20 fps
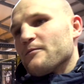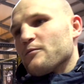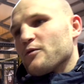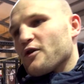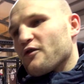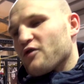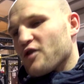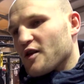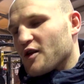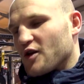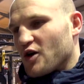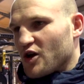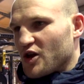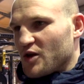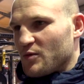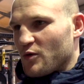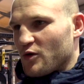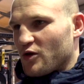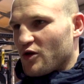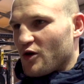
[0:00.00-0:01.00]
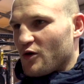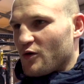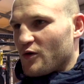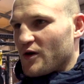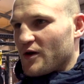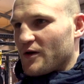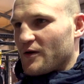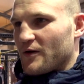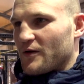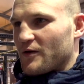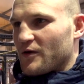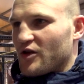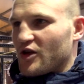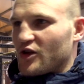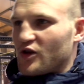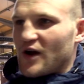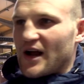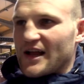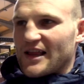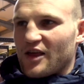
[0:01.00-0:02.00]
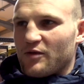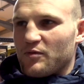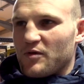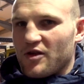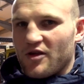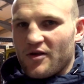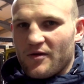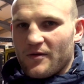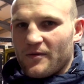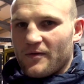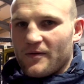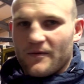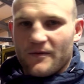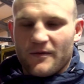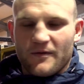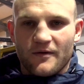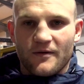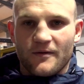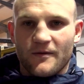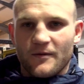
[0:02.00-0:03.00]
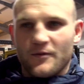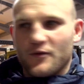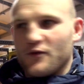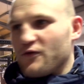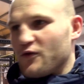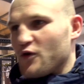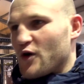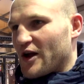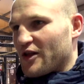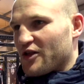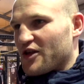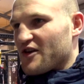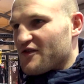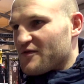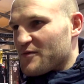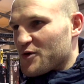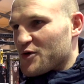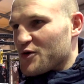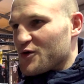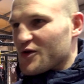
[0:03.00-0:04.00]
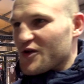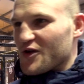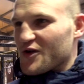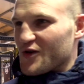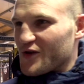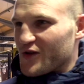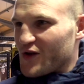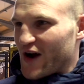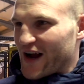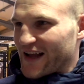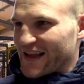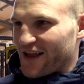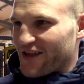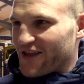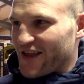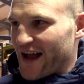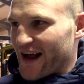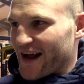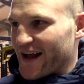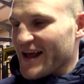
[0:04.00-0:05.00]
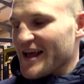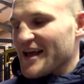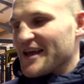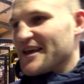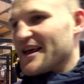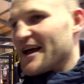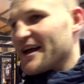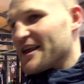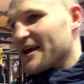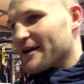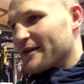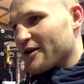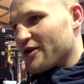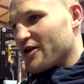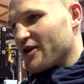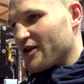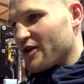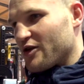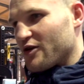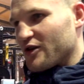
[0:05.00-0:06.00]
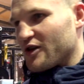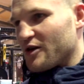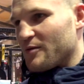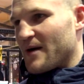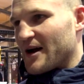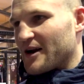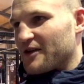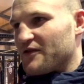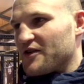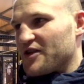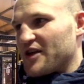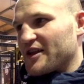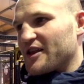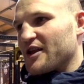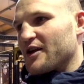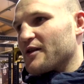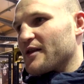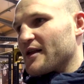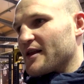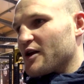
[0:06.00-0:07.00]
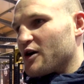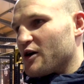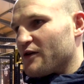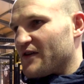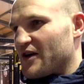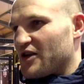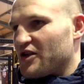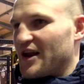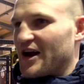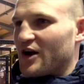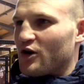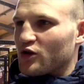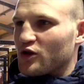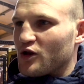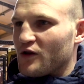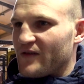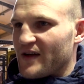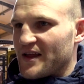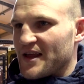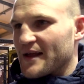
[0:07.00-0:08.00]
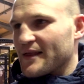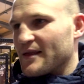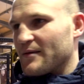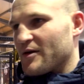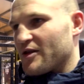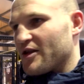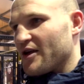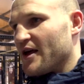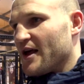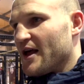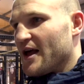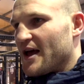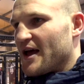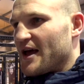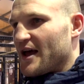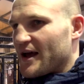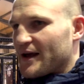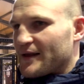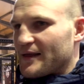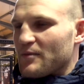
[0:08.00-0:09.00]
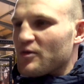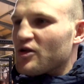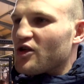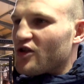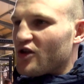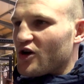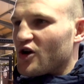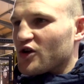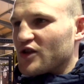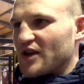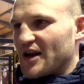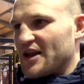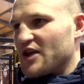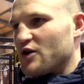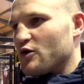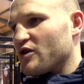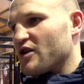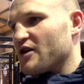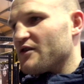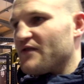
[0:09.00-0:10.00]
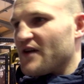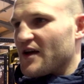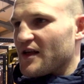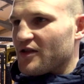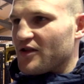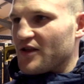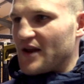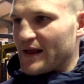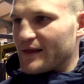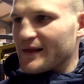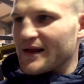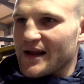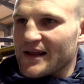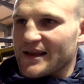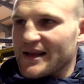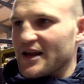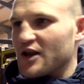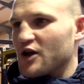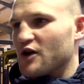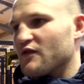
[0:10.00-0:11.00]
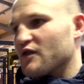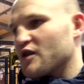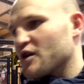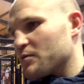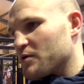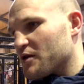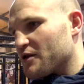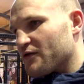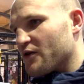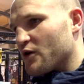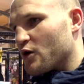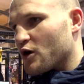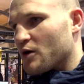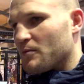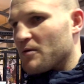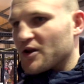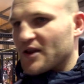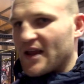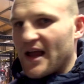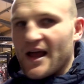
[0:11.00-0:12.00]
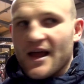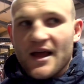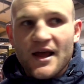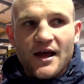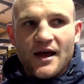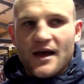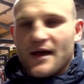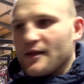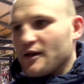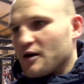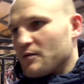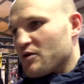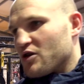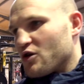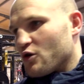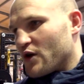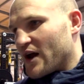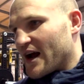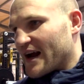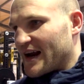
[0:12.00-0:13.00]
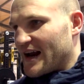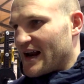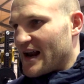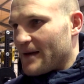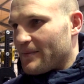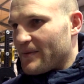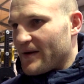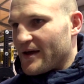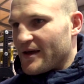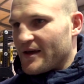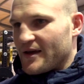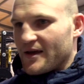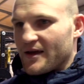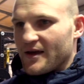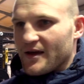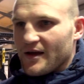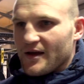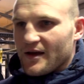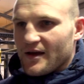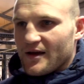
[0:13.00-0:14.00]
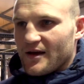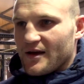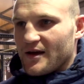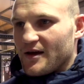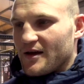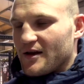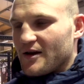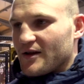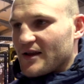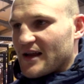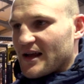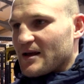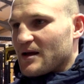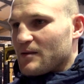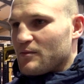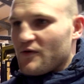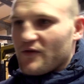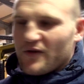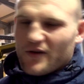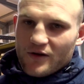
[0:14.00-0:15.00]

to wszystko oni muszą y, się dogadać między y, dwóch Andrzejów, musi, musi się dogadać, tak? Ja nie chcę się też o to martwić, chcę tylko wejść na gotowe, nie chcę mieć, e, chcę myśleć tylko o treningu, żeby wejść na salę treningową, zrobić swoją robotę, e, zrobić ją jak najlepiej i e, no i tak jak mówię,